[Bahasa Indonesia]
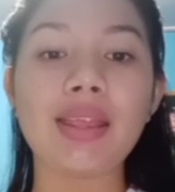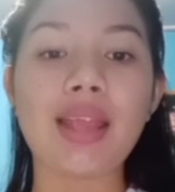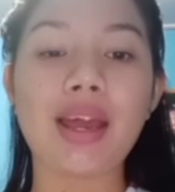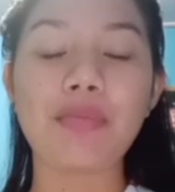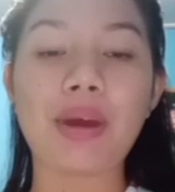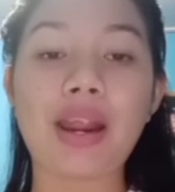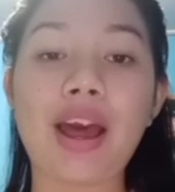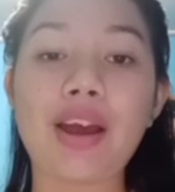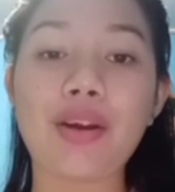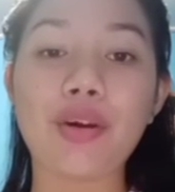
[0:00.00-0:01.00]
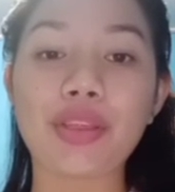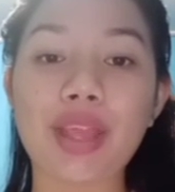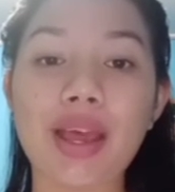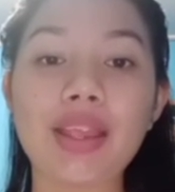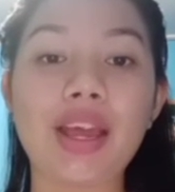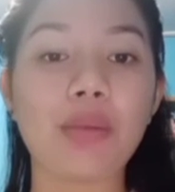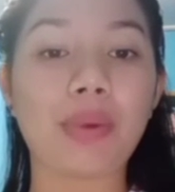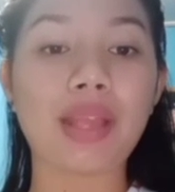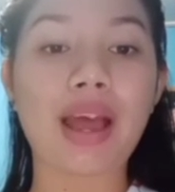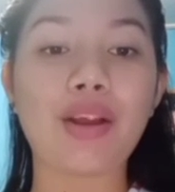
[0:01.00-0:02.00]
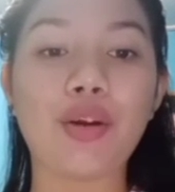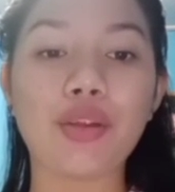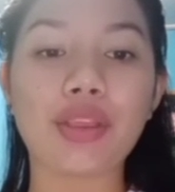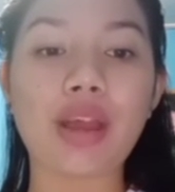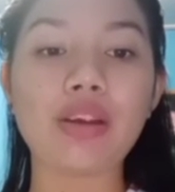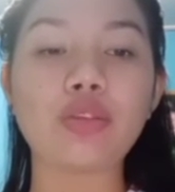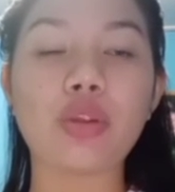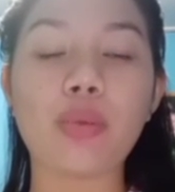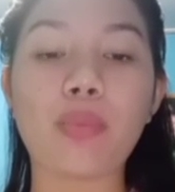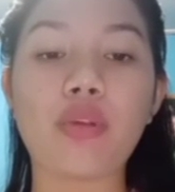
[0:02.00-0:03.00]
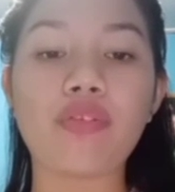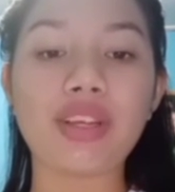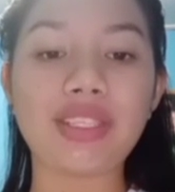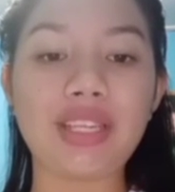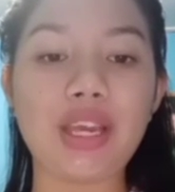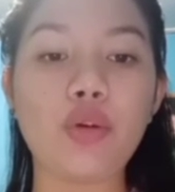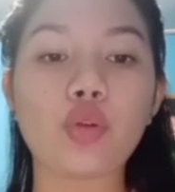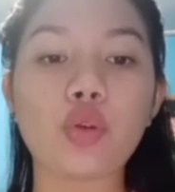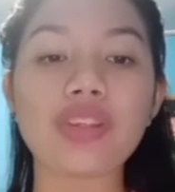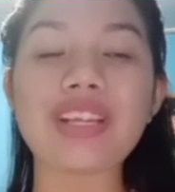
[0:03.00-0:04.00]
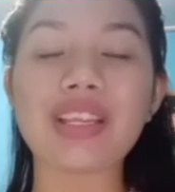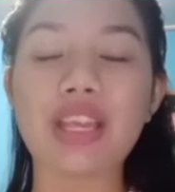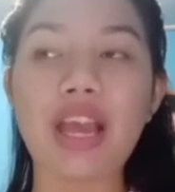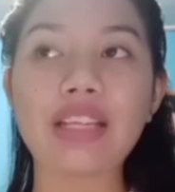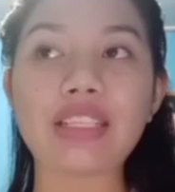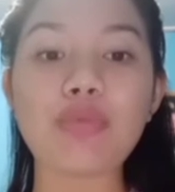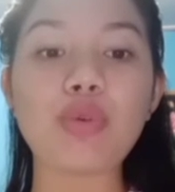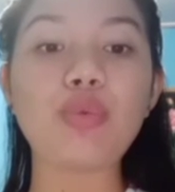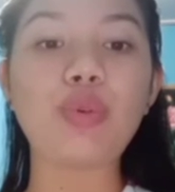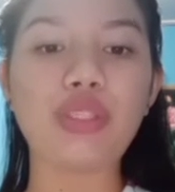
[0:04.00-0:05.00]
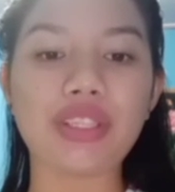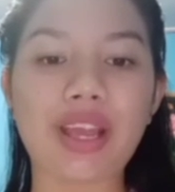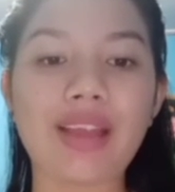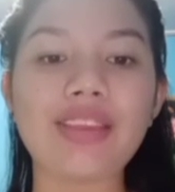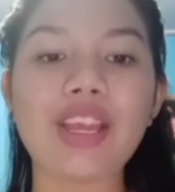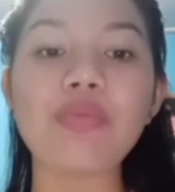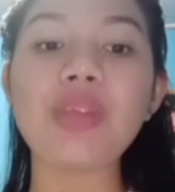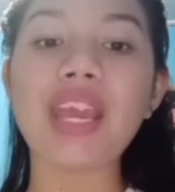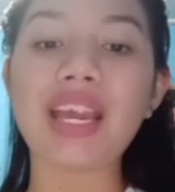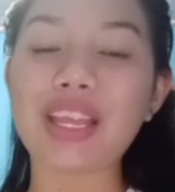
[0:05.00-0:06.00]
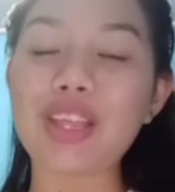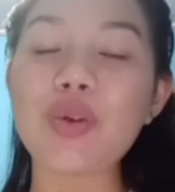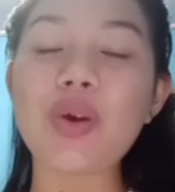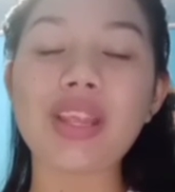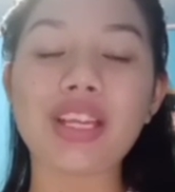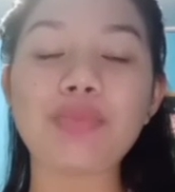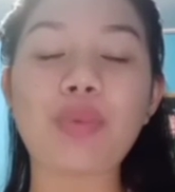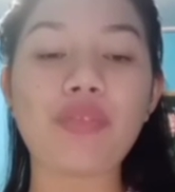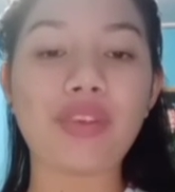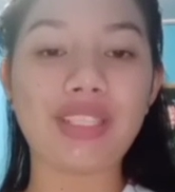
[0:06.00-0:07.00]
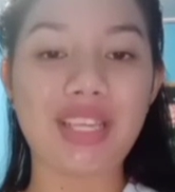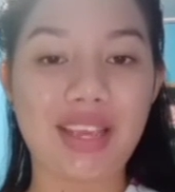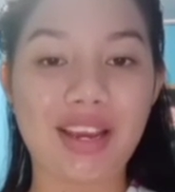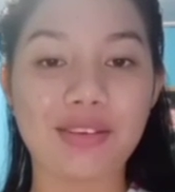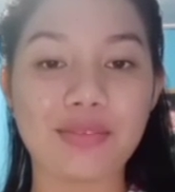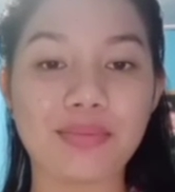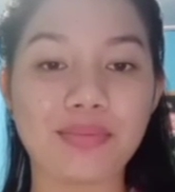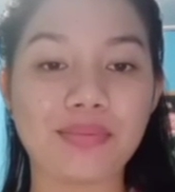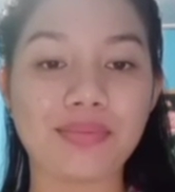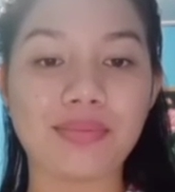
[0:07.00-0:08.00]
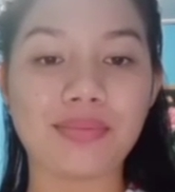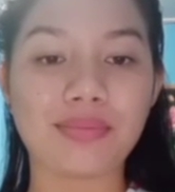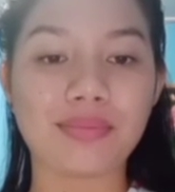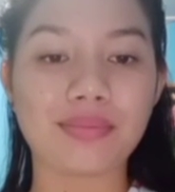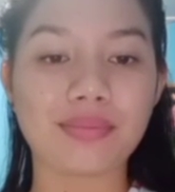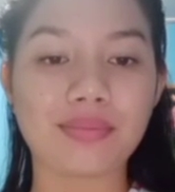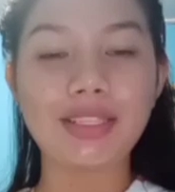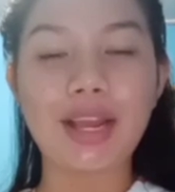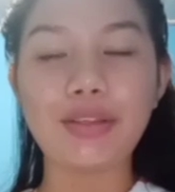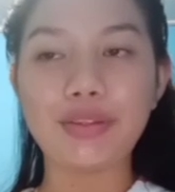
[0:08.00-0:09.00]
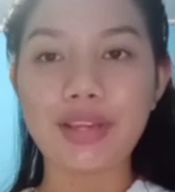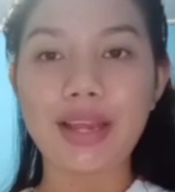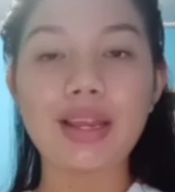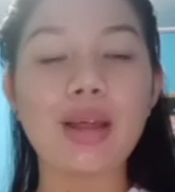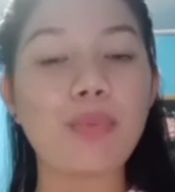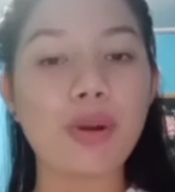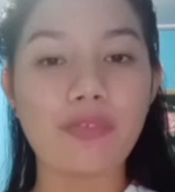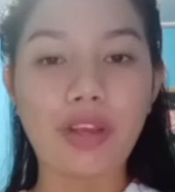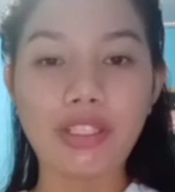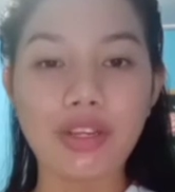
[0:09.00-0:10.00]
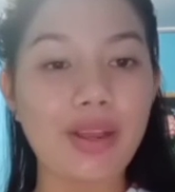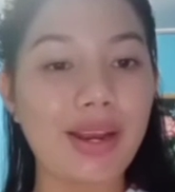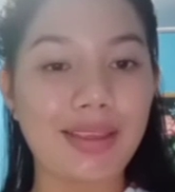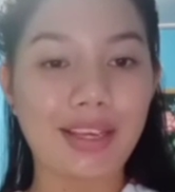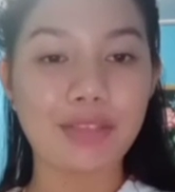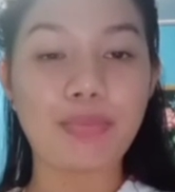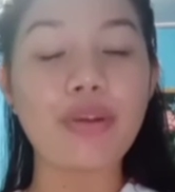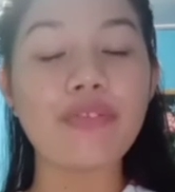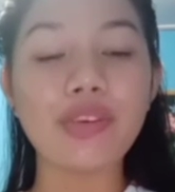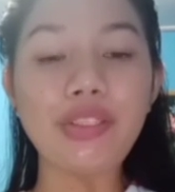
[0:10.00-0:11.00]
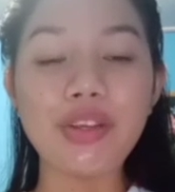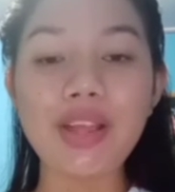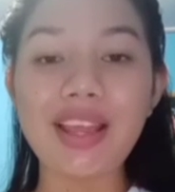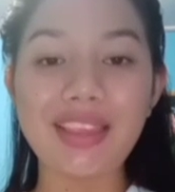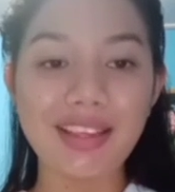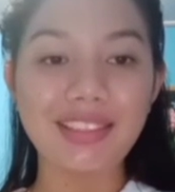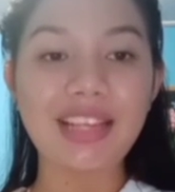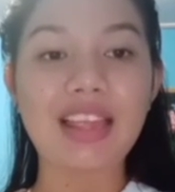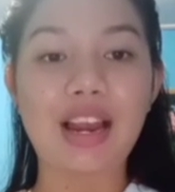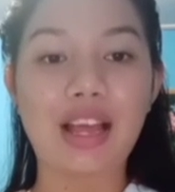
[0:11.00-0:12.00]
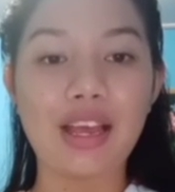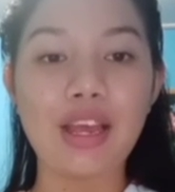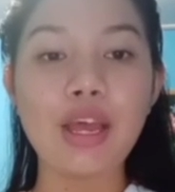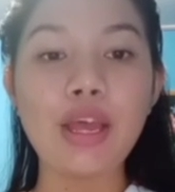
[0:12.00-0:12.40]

dari para anggota daripada anggota suatu profesi untuk senantiasa mewujudkan dan meningkatkan kualitas profesinya. Selanjutnya adalah profesionalitas. Profesionalitas adalah